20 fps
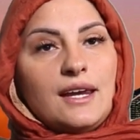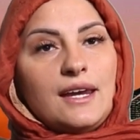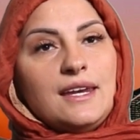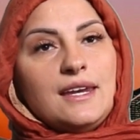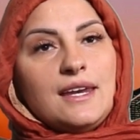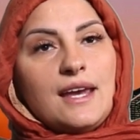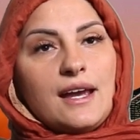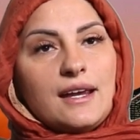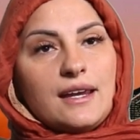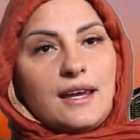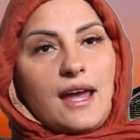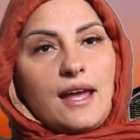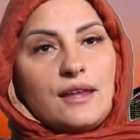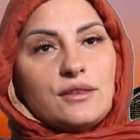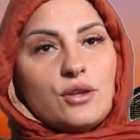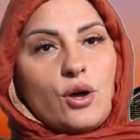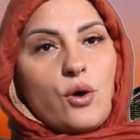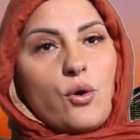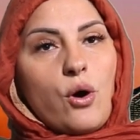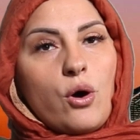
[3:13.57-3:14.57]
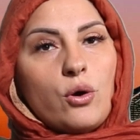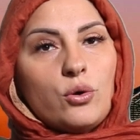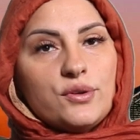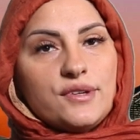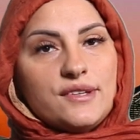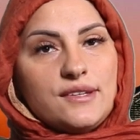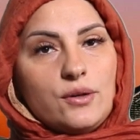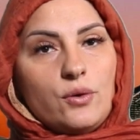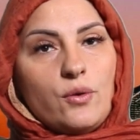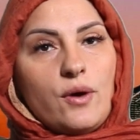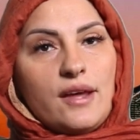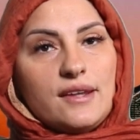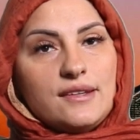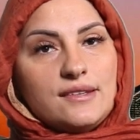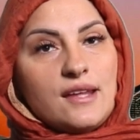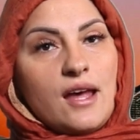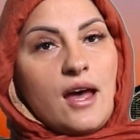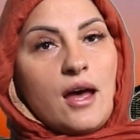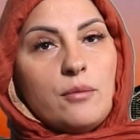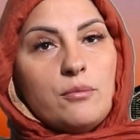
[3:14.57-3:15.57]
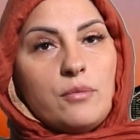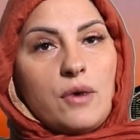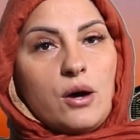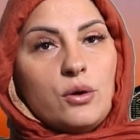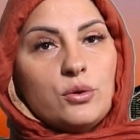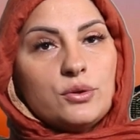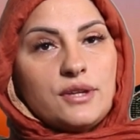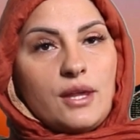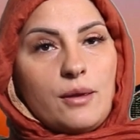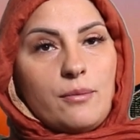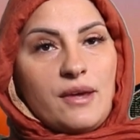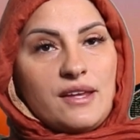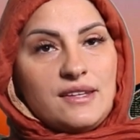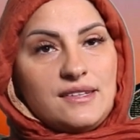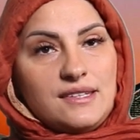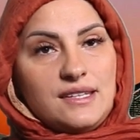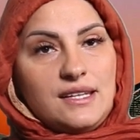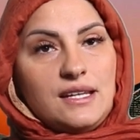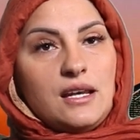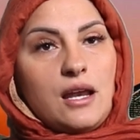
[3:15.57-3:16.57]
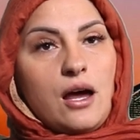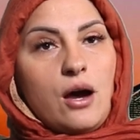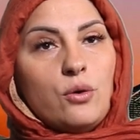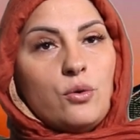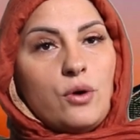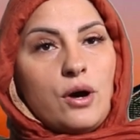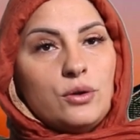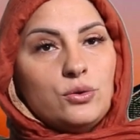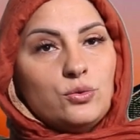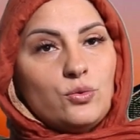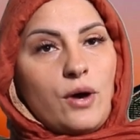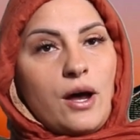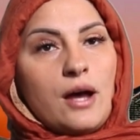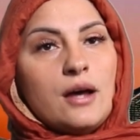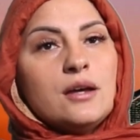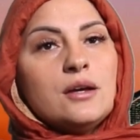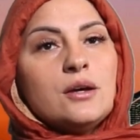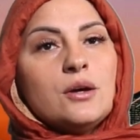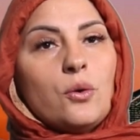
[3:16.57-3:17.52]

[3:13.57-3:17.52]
إيا كان نوعه سواء ذهب أو تماثيل أو أنواع